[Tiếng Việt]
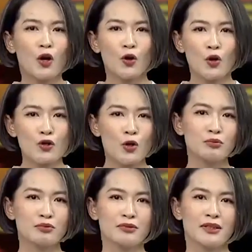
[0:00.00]
còn nội
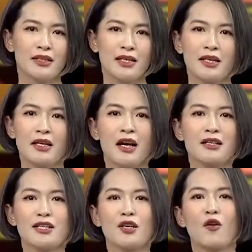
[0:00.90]
dung thì
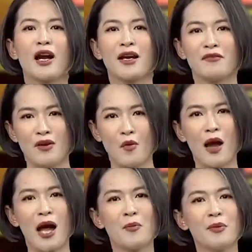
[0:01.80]
à, chỉ có ngành văn
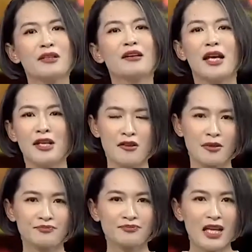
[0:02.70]
hóa mới đưa lên
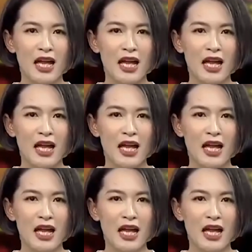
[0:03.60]
được